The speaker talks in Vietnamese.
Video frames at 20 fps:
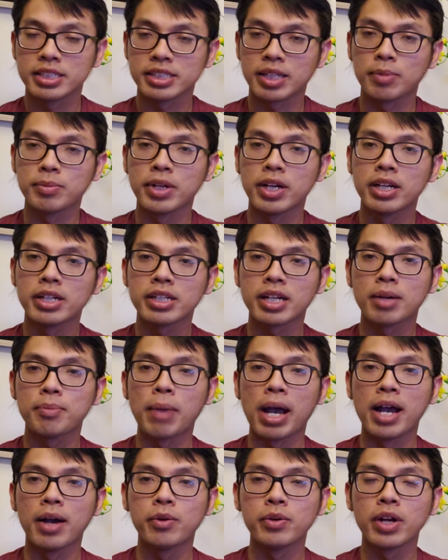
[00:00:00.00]
trong đó có
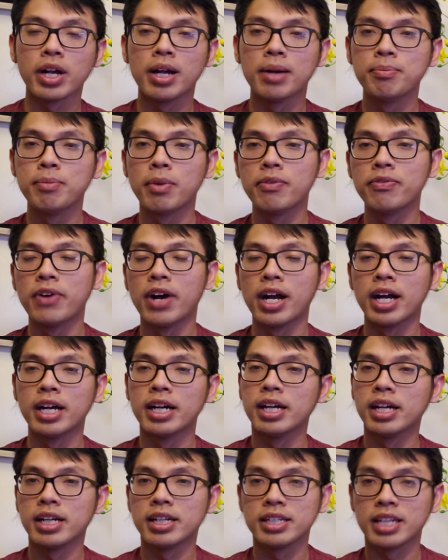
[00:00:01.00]
bao gồm một
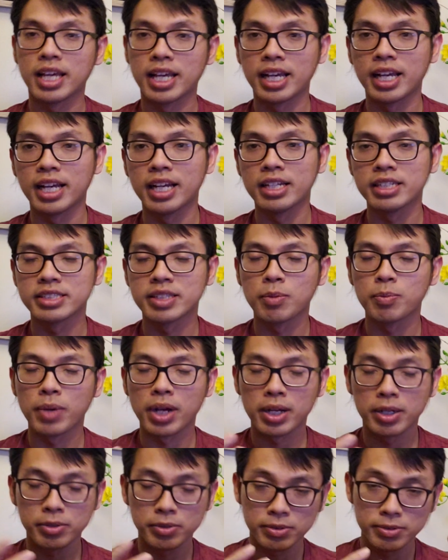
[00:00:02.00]
phần là thông
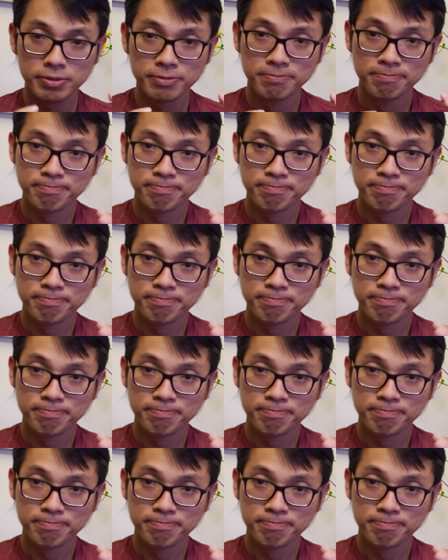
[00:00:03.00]
báo